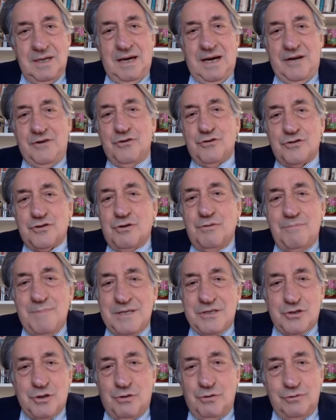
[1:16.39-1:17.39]
hanno
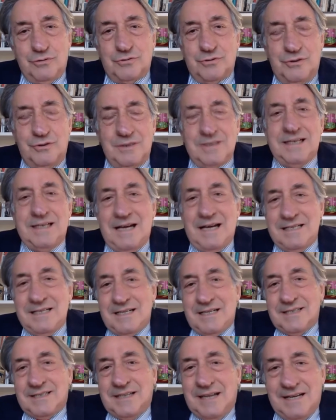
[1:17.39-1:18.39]
scommesso contro l'Italia,
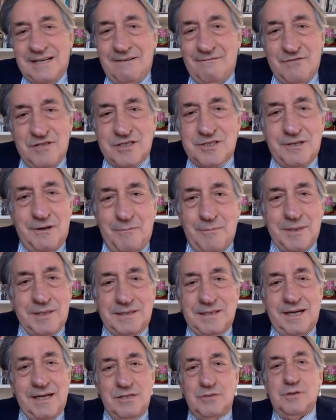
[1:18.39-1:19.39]
l'Italia ha visto
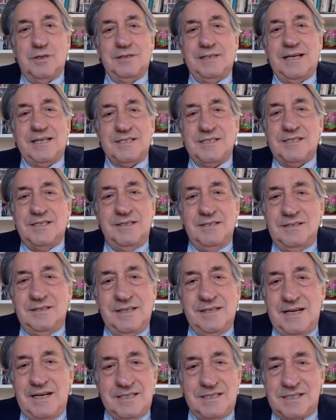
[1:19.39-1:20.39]
aumentare i suoi tassi di
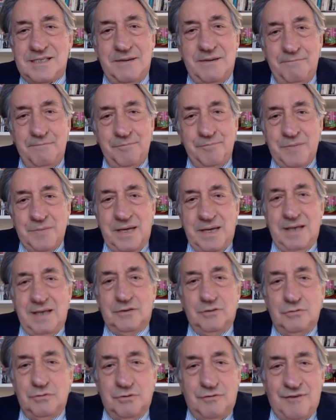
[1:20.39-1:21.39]
interesse e ha
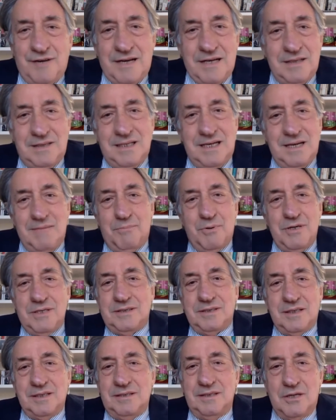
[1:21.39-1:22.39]
dovuto fare delle
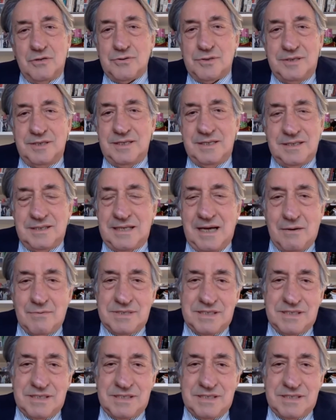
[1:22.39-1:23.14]
politiche di austerità.